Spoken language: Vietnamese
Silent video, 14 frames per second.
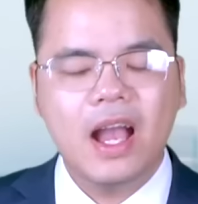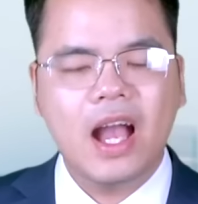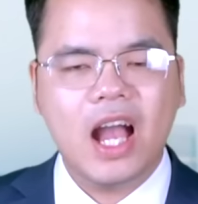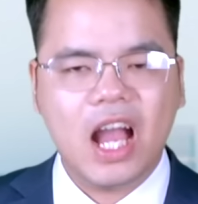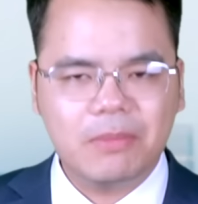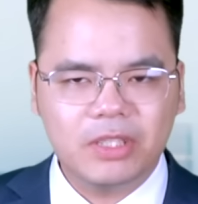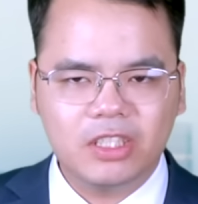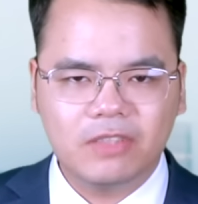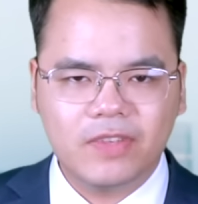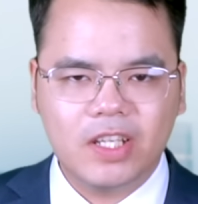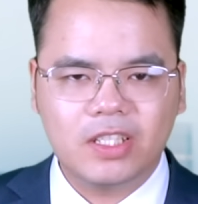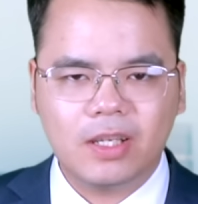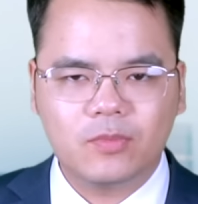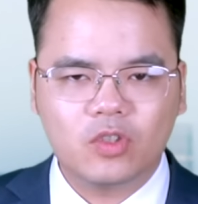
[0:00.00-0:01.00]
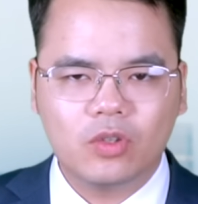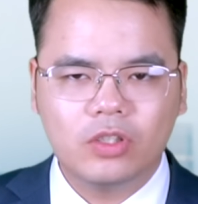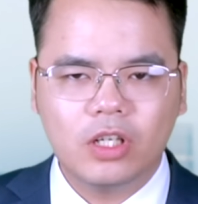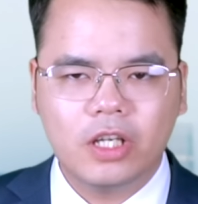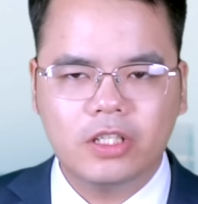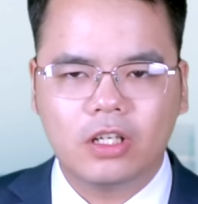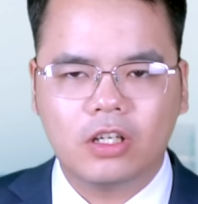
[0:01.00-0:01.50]
hai mươi tư phần trăm số
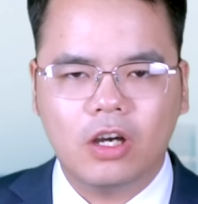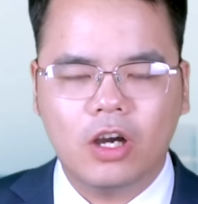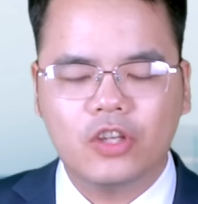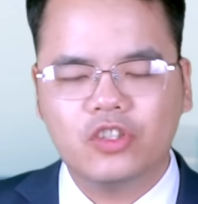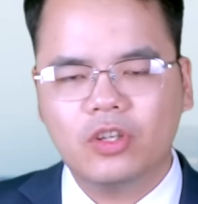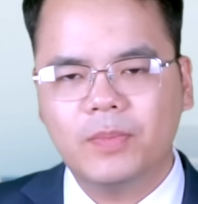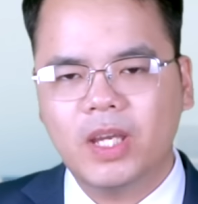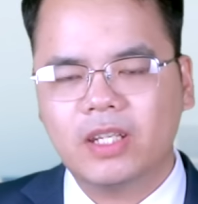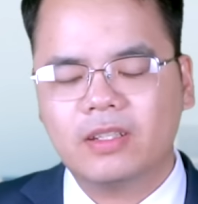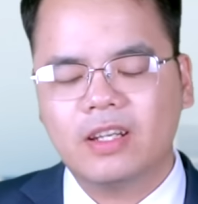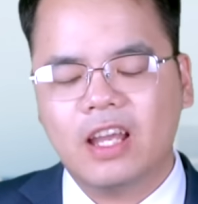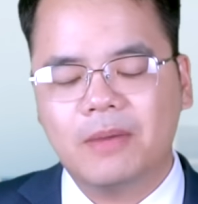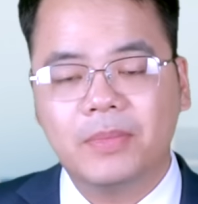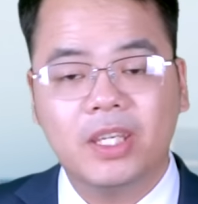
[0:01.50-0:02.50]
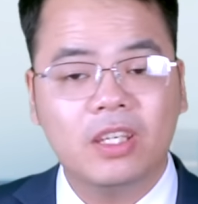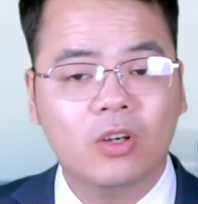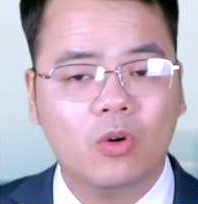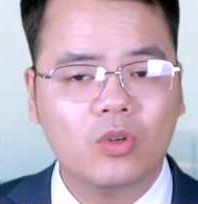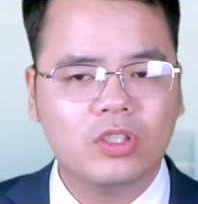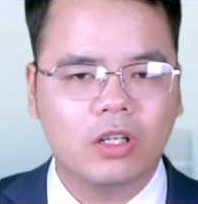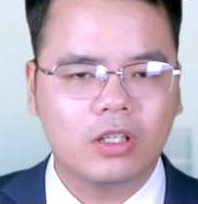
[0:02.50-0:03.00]
người được hỏi cho biết là Mỹ
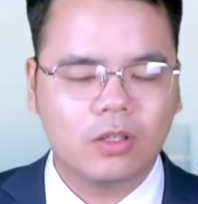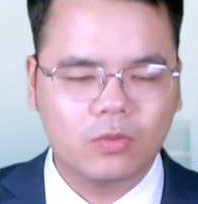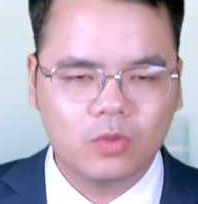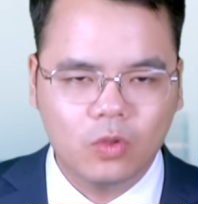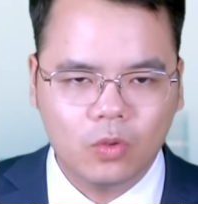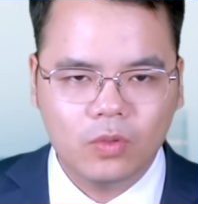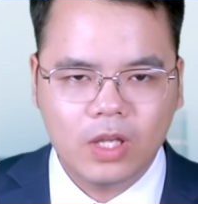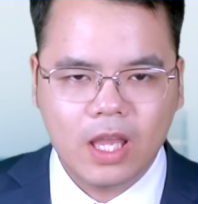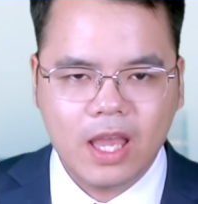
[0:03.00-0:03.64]
hỗ trợ không đủ,